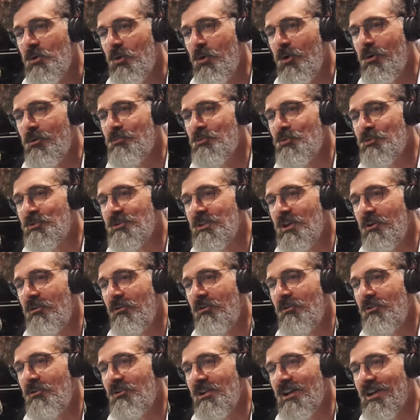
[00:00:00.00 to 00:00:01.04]
Ömür de
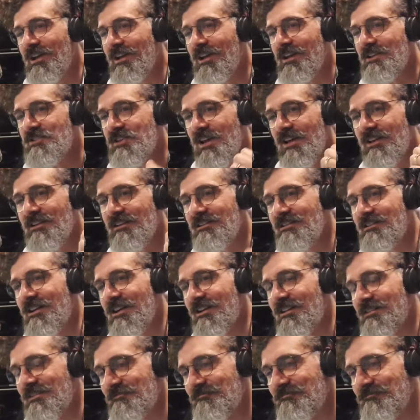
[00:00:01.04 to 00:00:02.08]
öyle geçer
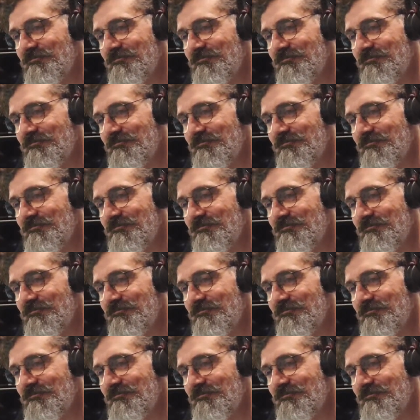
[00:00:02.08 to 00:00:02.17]
gider.